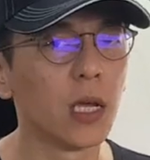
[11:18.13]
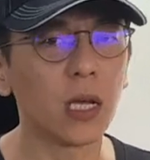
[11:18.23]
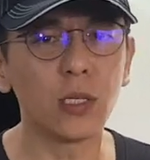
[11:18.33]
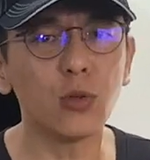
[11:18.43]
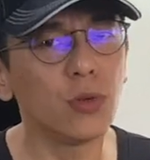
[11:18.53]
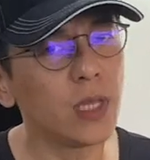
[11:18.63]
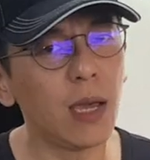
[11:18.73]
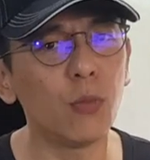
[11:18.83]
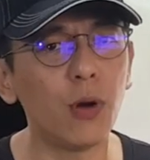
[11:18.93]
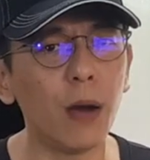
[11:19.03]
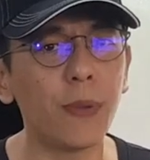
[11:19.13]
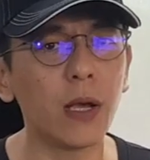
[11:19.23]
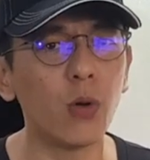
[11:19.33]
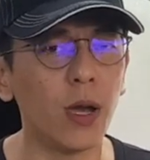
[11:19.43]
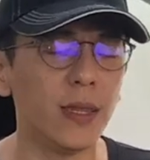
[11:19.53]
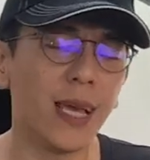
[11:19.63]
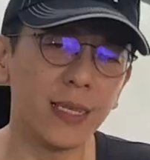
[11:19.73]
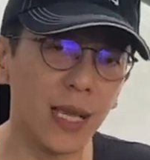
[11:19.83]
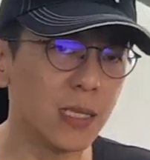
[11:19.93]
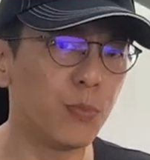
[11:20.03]
可是轮胎磨耗变快了，那
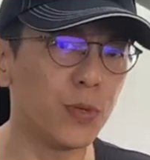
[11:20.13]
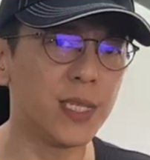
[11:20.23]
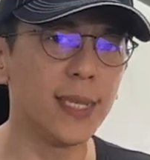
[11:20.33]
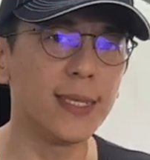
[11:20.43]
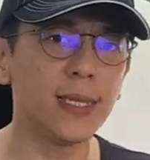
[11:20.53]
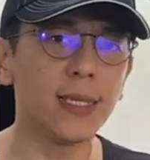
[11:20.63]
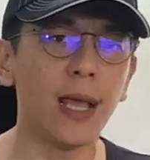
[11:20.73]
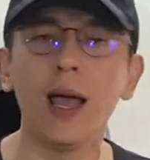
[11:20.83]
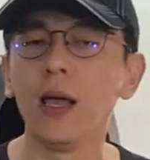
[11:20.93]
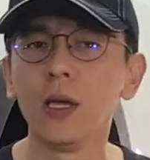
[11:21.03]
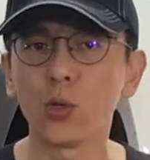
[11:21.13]
一样是不经济呀。